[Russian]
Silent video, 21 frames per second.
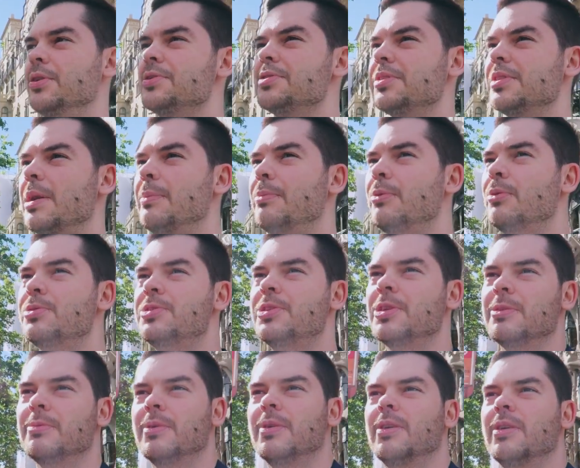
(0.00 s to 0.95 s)
То есть,
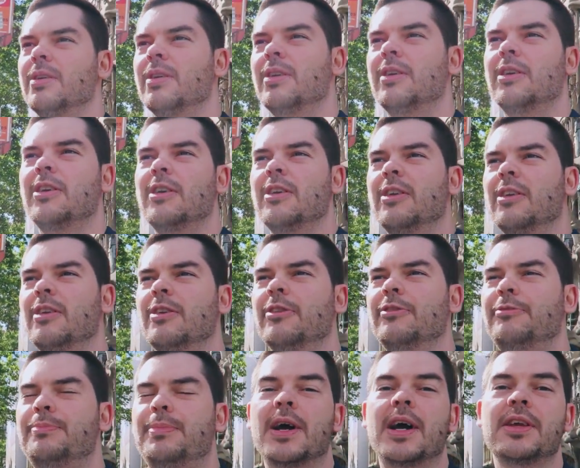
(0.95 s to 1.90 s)
допустим, э,
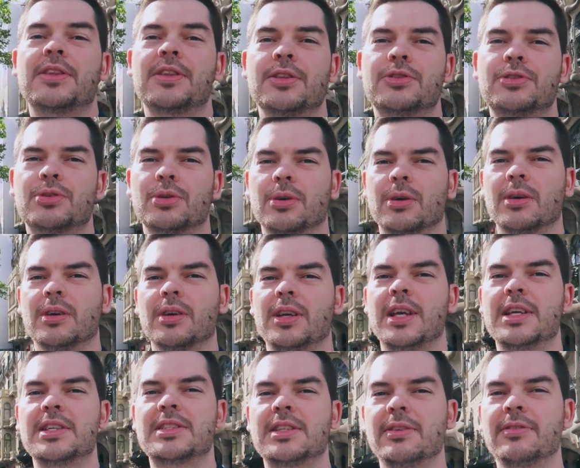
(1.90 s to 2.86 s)
в пятницу,
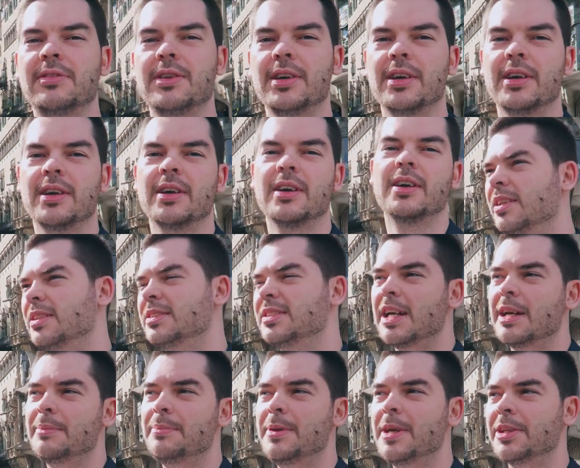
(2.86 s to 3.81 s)
если вы
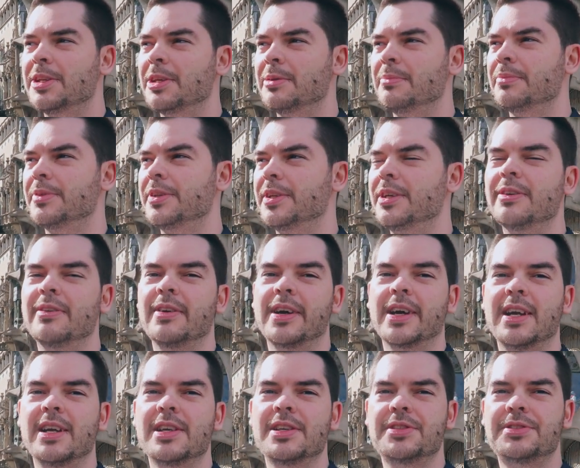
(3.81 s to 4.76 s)
за обедом
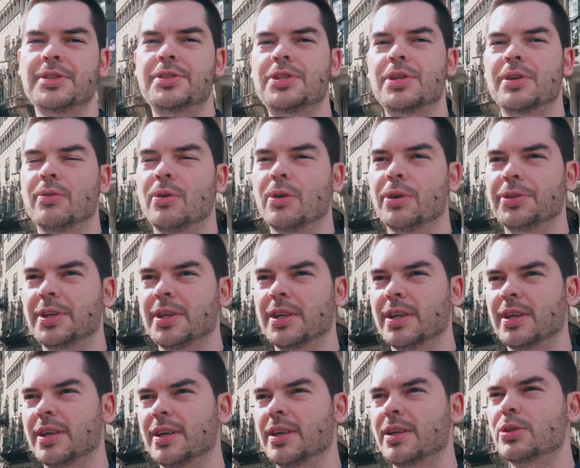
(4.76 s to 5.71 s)
договорились до
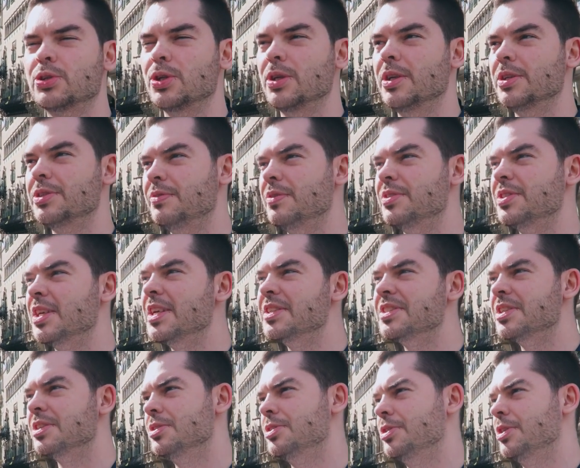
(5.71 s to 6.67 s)
чего-то, решили
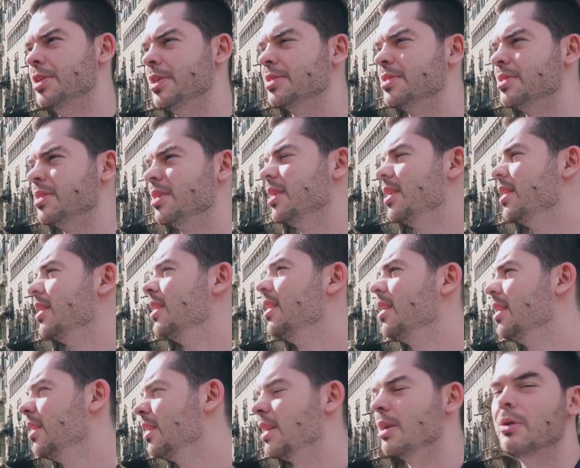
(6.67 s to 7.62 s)
связаться через
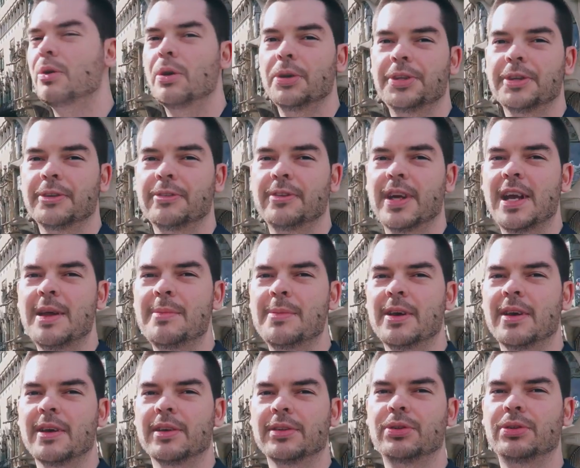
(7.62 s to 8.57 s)
какое-то
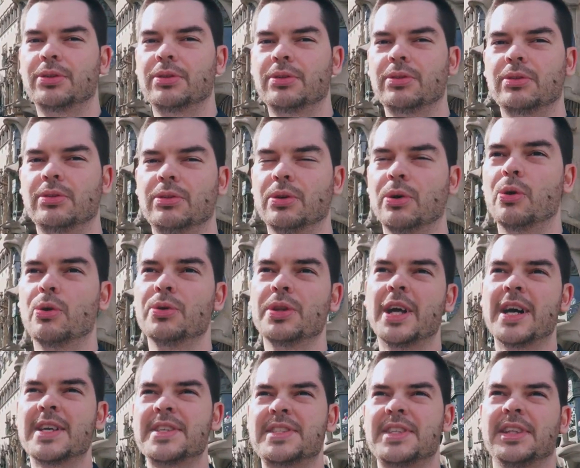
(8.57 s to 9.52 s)
время, то у
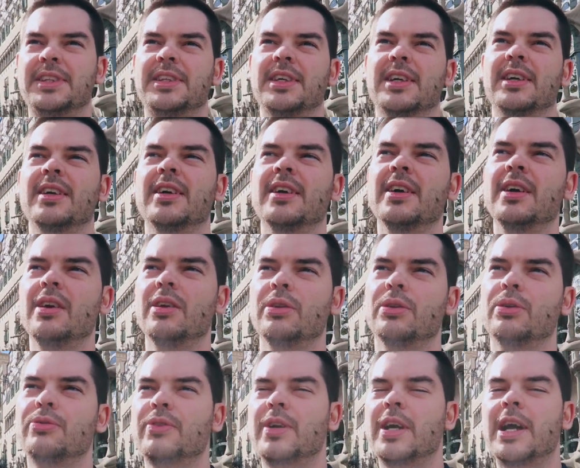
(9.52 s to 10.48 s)
нас это
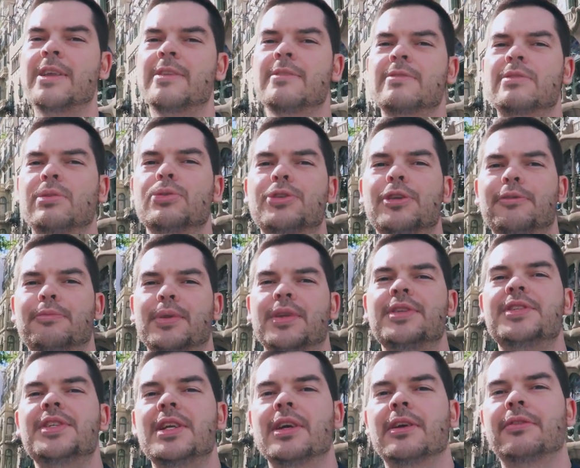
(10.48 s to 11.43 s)
но ну, в крайнем случае в
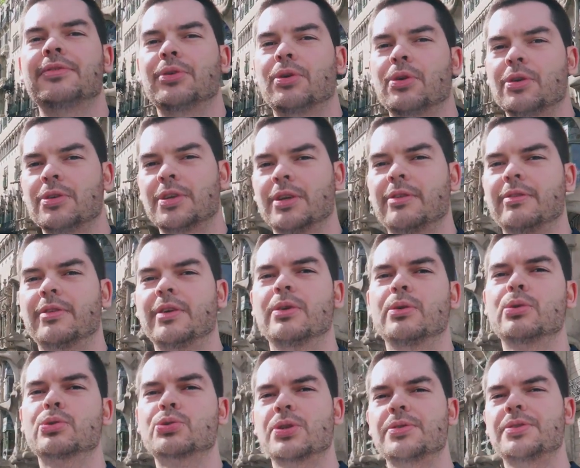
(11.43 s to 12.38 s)
понедельник-вторник
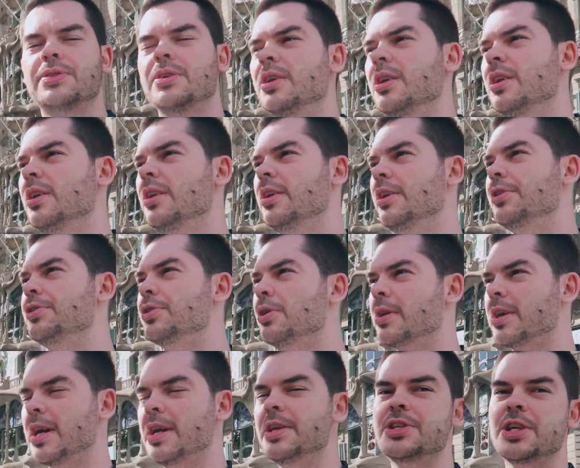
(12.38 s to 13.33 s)
вы уже
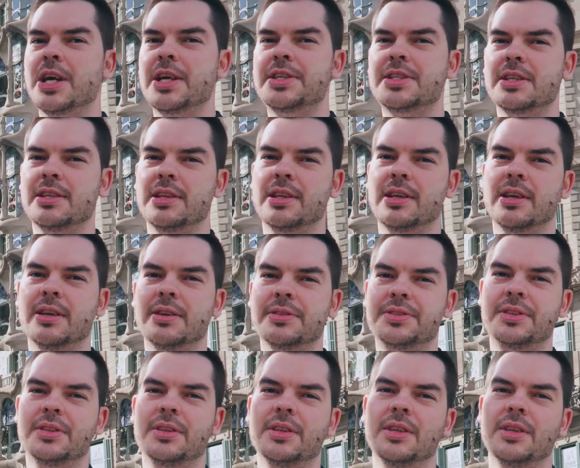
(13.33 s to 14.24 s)
еще окончательно